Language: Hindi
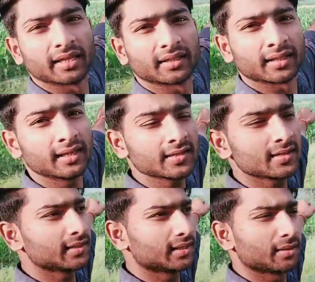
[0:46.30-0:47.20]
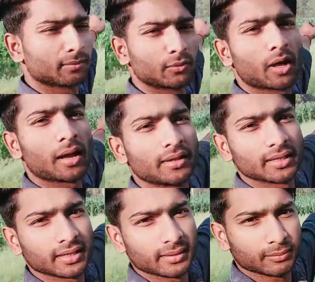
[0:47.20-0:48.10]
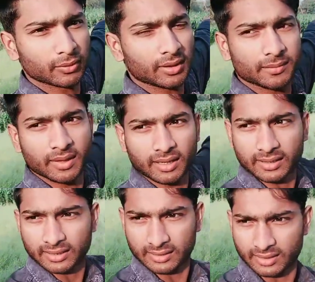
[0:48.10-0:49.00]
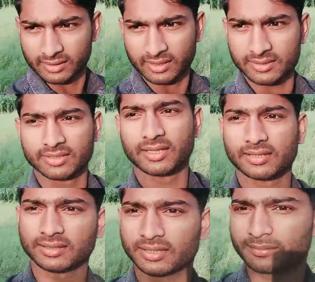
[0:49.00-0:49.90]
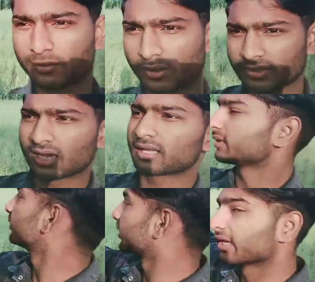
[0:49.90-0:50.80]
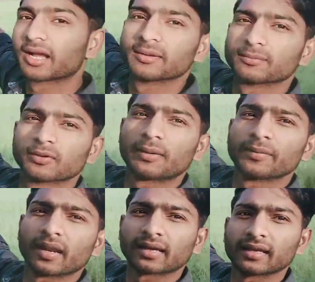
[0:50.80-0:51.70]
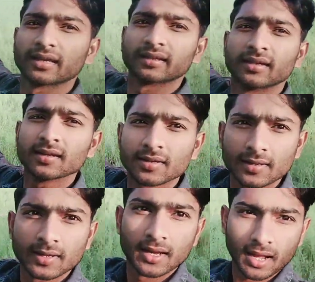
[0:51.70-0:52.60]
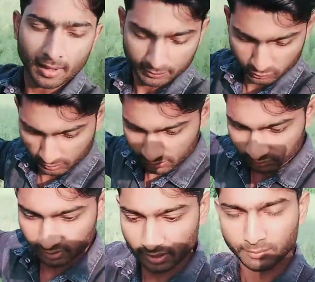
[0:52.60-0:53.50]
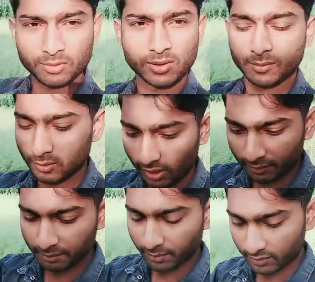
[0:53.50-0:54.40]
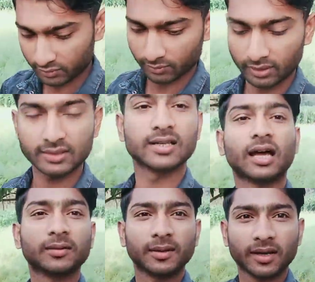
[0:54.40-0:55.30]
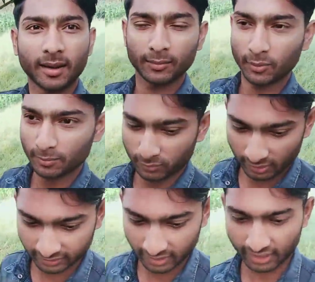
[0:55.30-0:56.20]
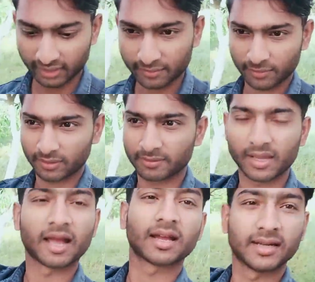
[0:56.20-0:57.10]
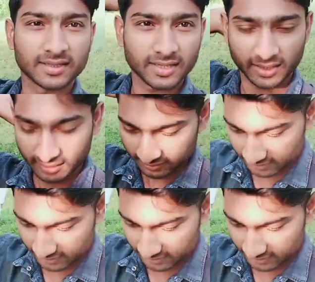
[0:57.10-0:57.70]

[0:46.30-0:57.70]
खेत है पूरा ये देख रहे हैं पूरा ये मेरा खेत है इधर से इधर तक देखिए पूरा जहाँ तक देखिएगा ये पूरा मेरा खेत है आप सुबह सुबह का मौसम हो रहा है तो सुबह के सात बज रहा है आप लोग को पूरा दिखा रहे हैं एकदम यहाँ का नज़ारा